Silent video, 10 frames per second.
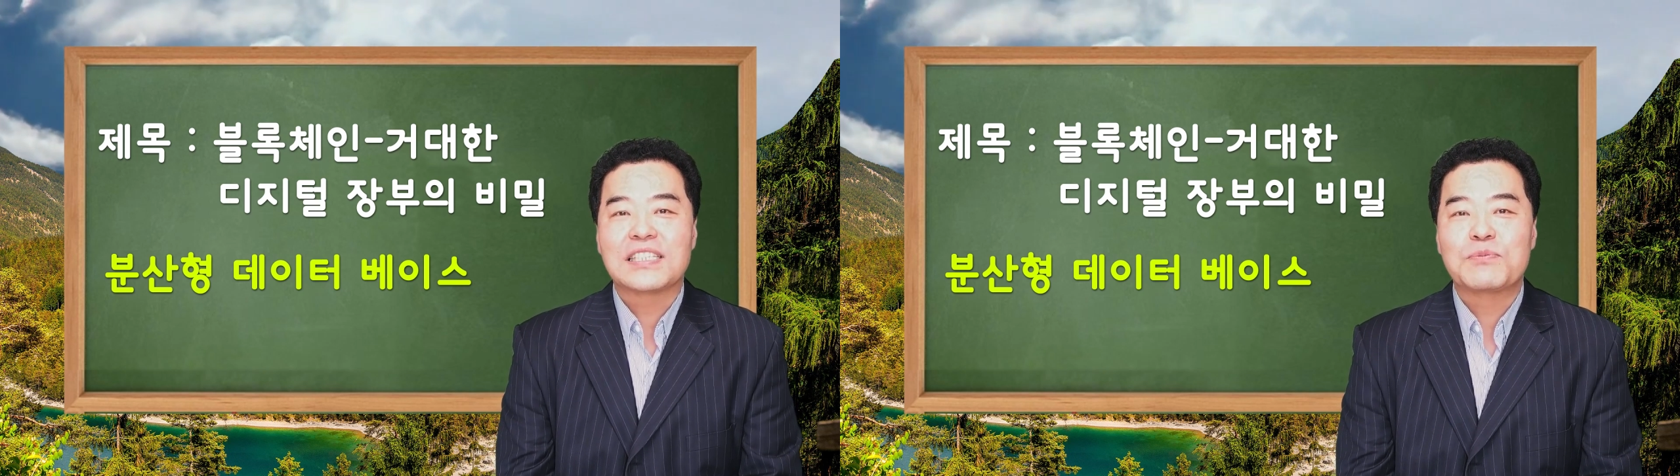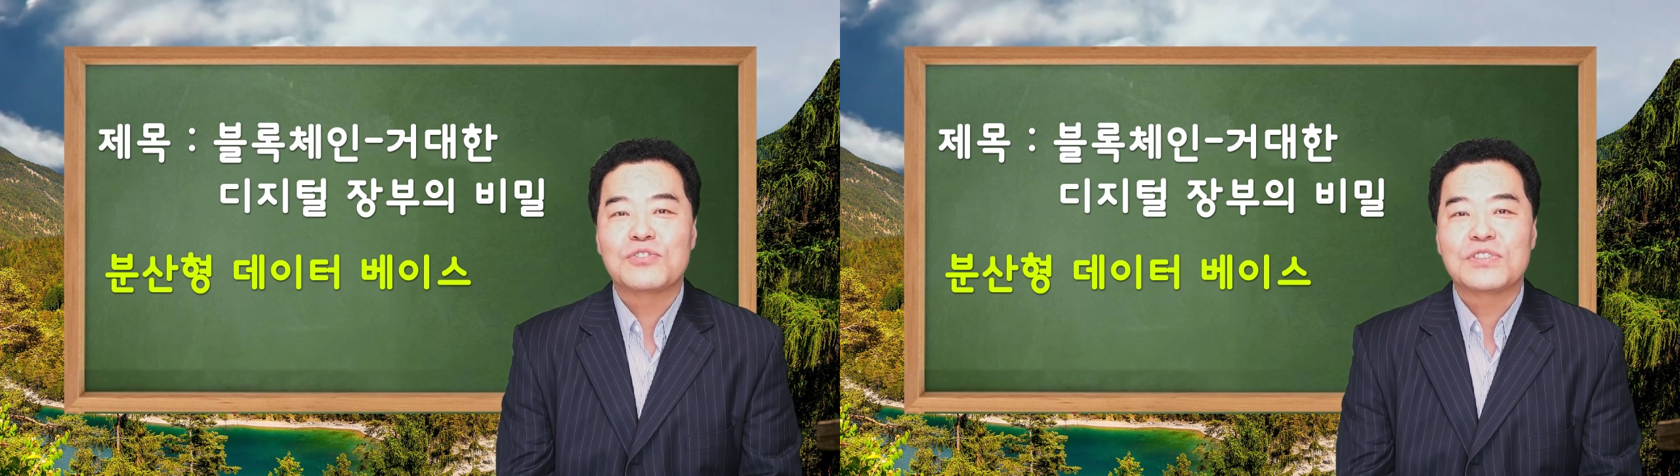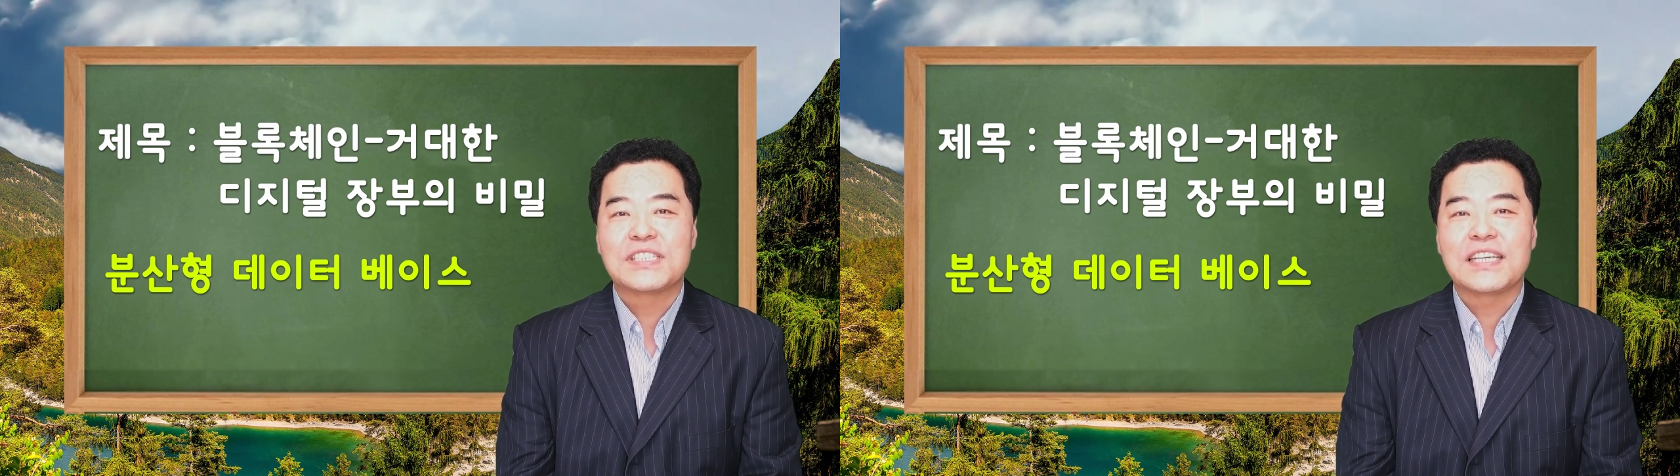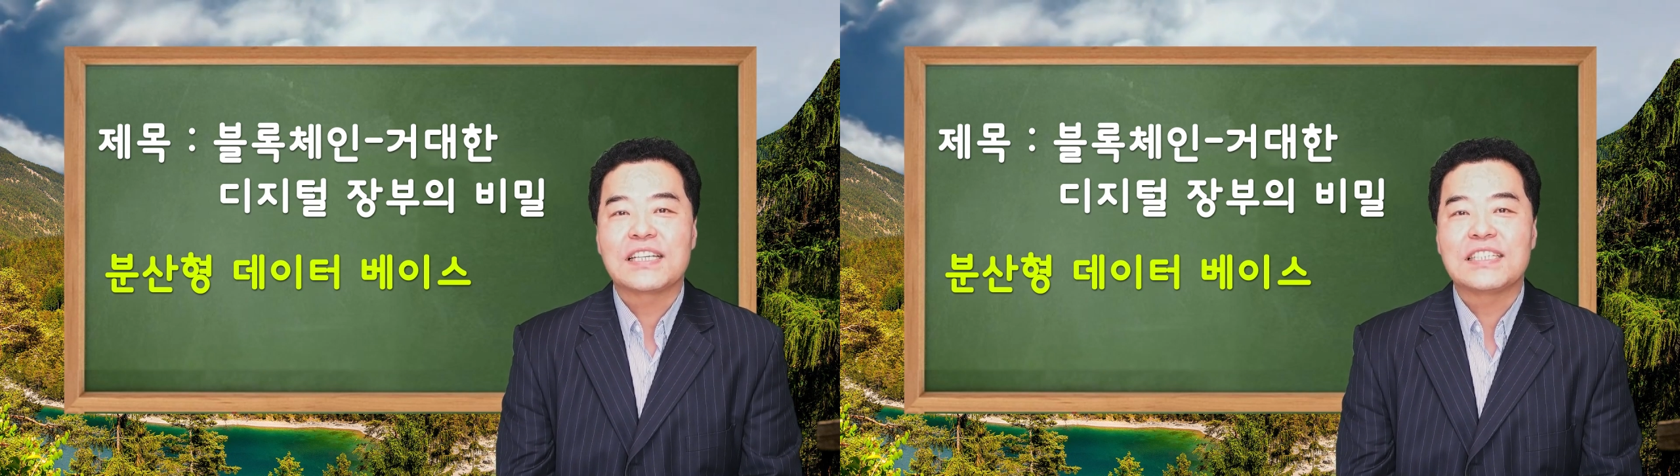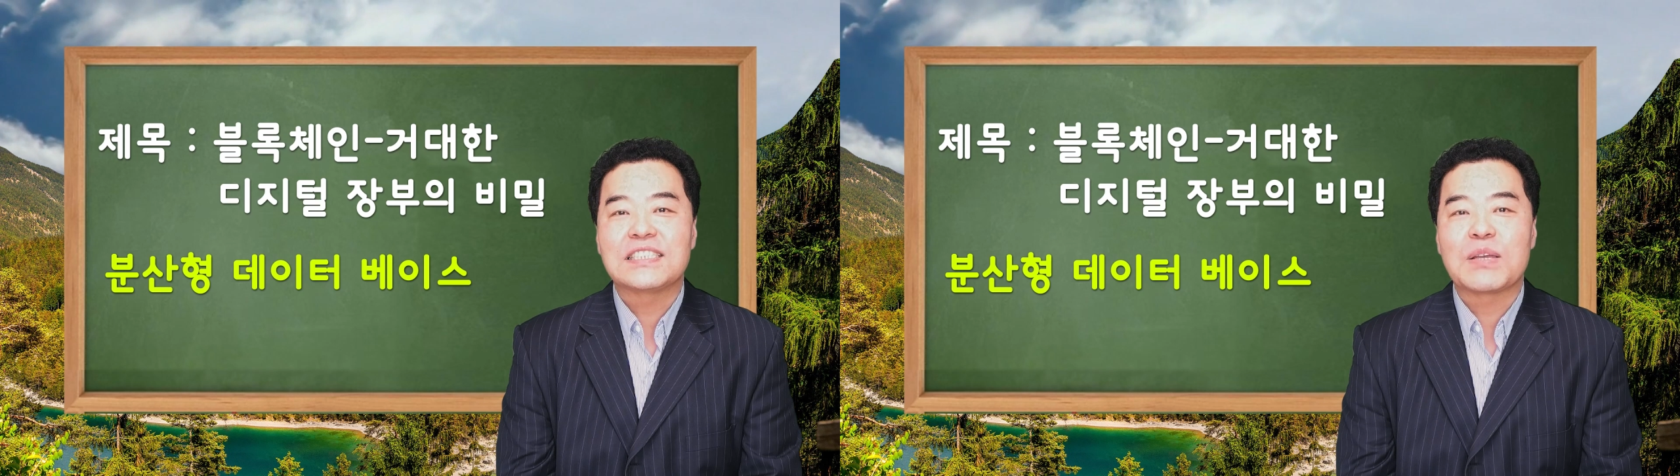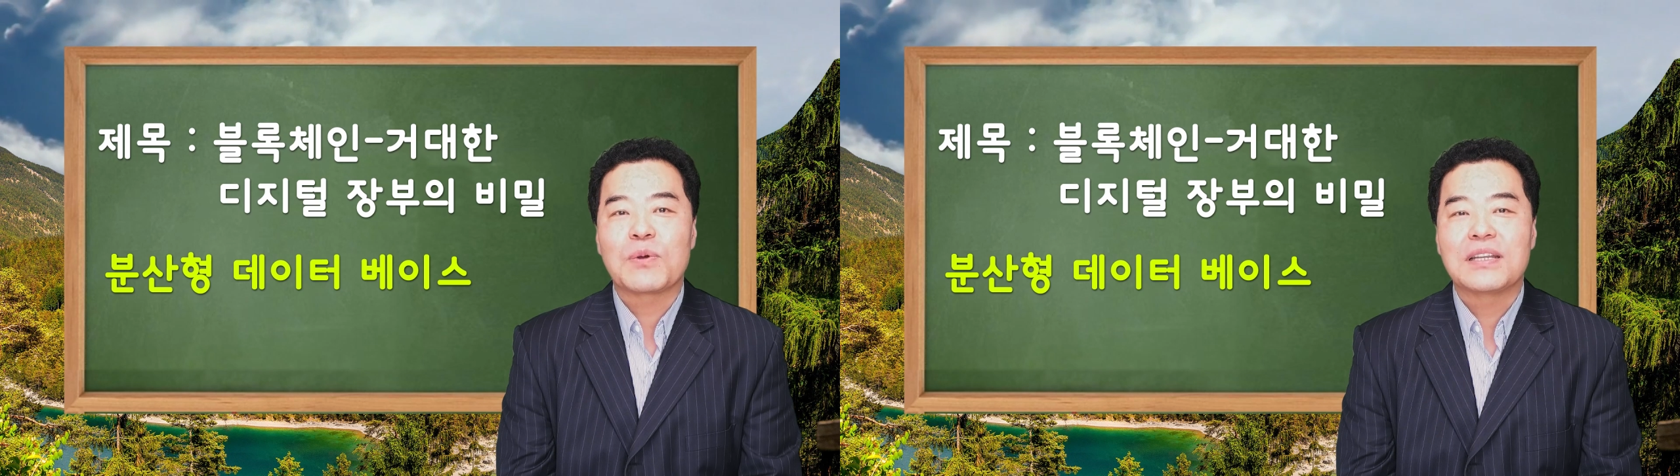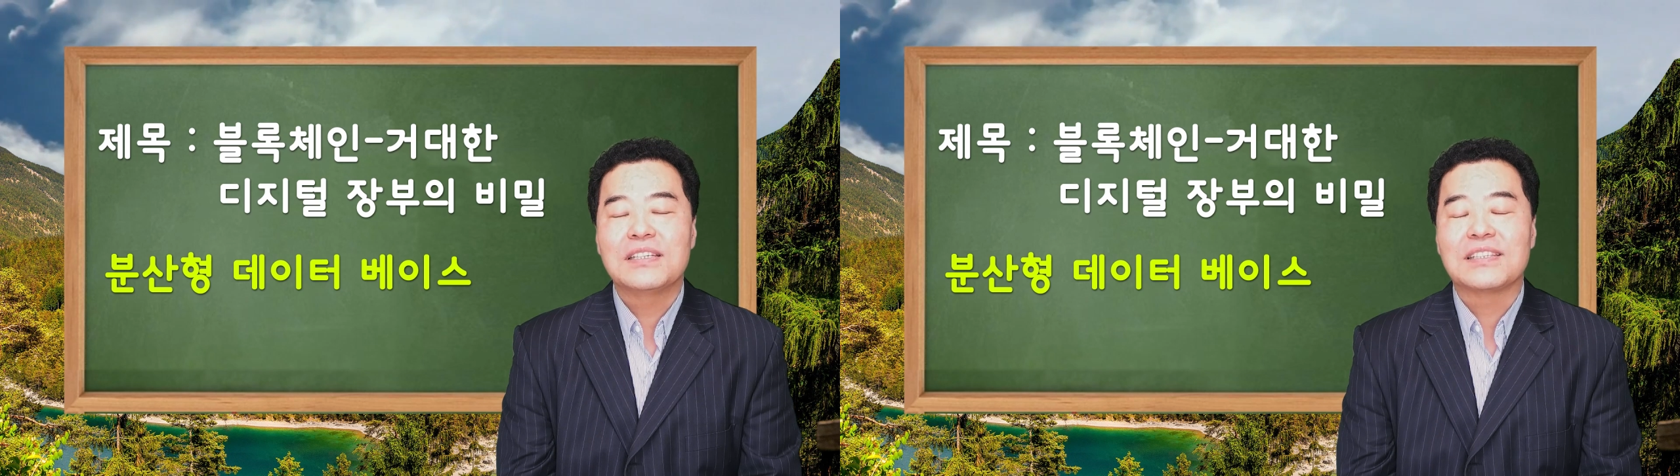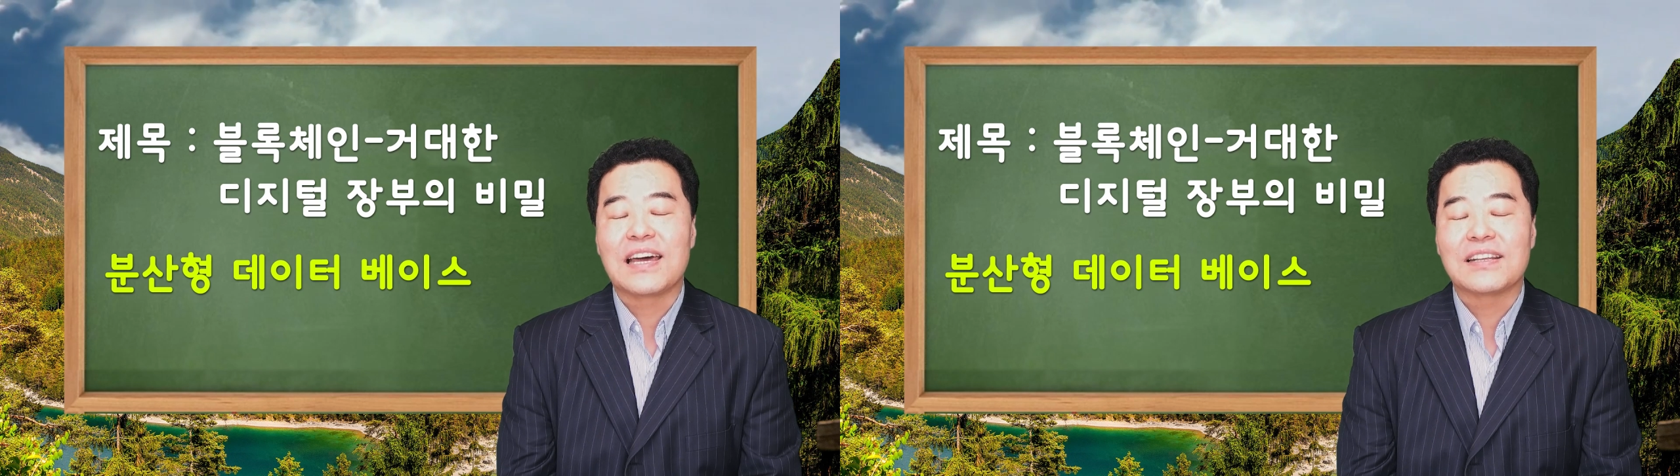집중식
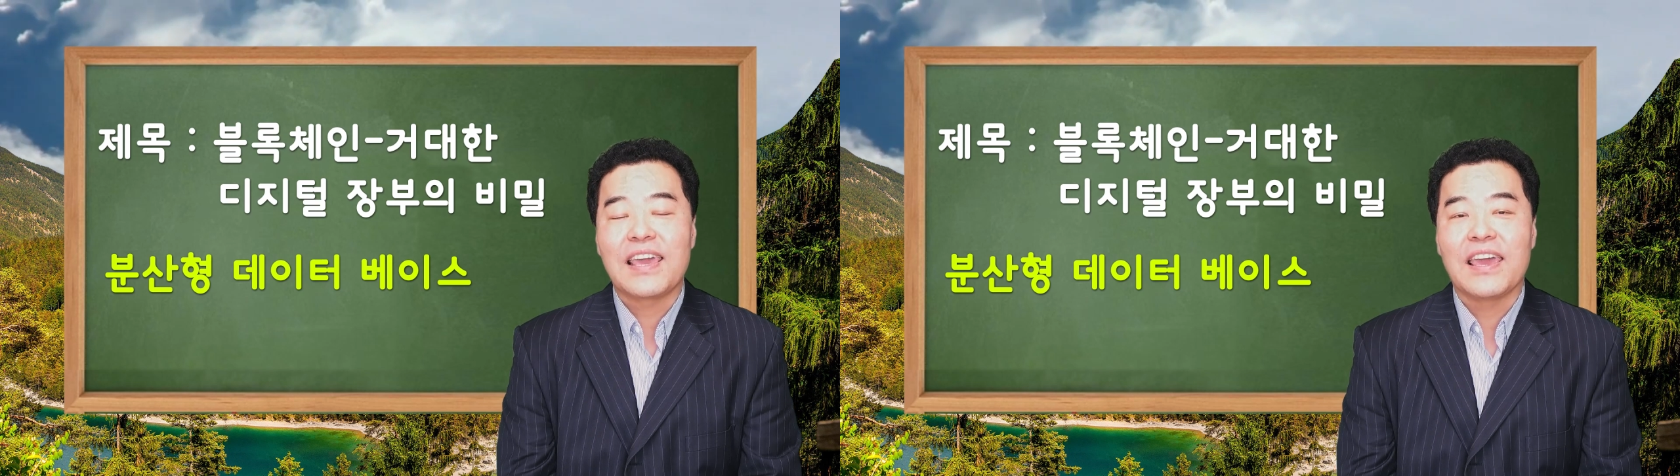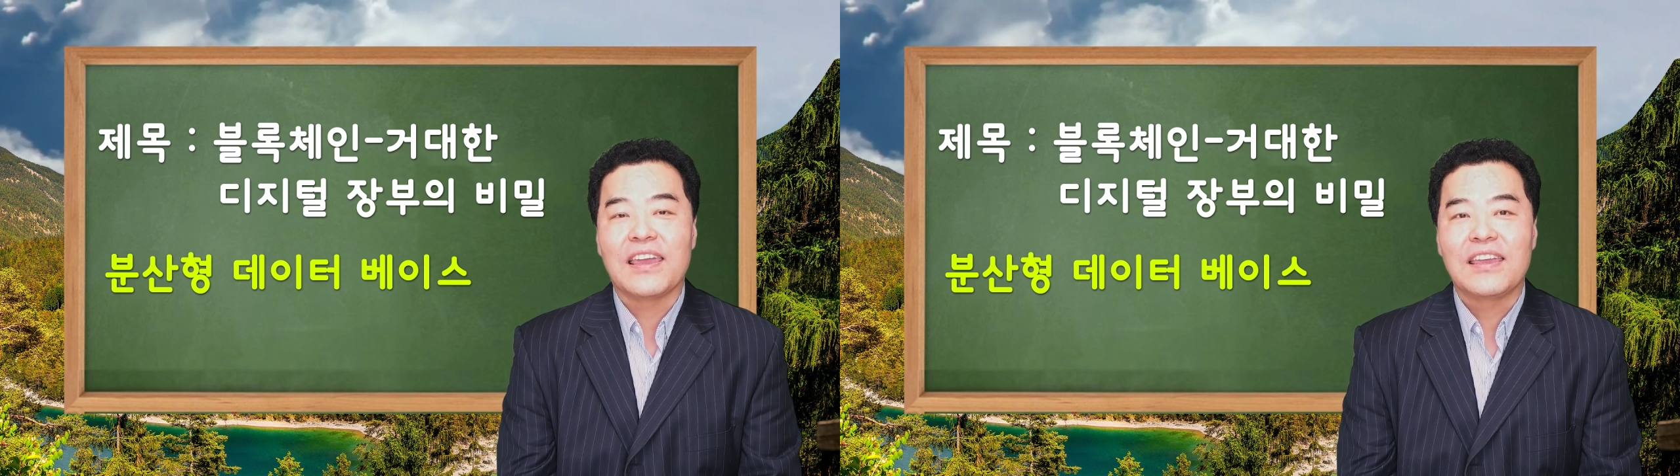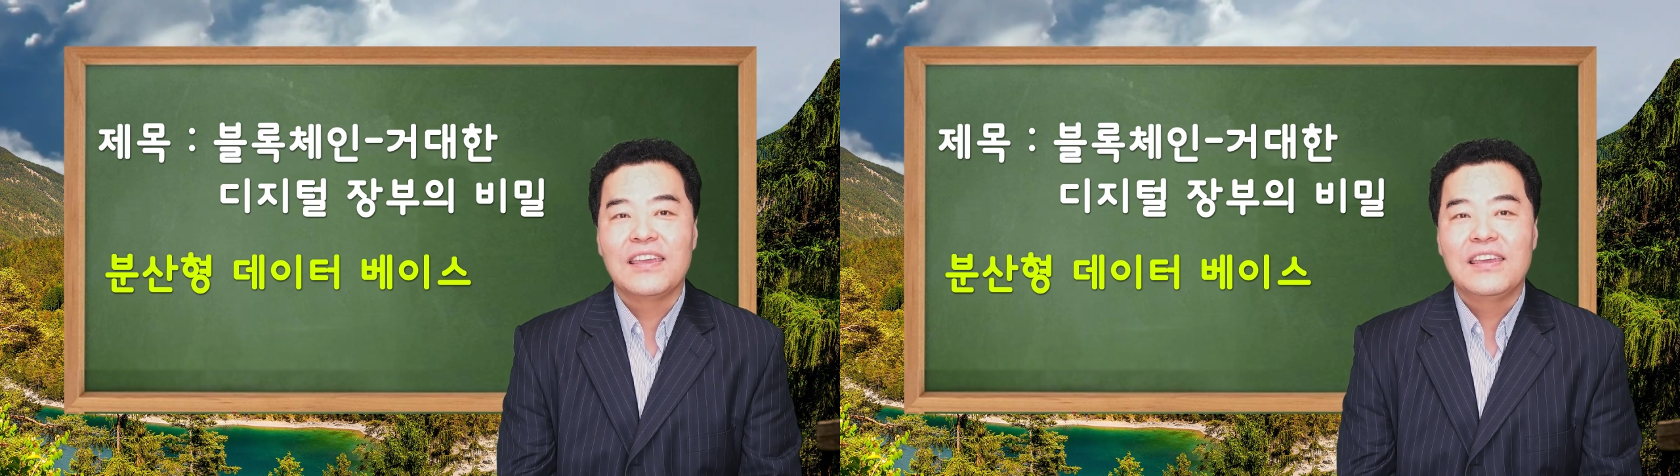시스템과는 다르게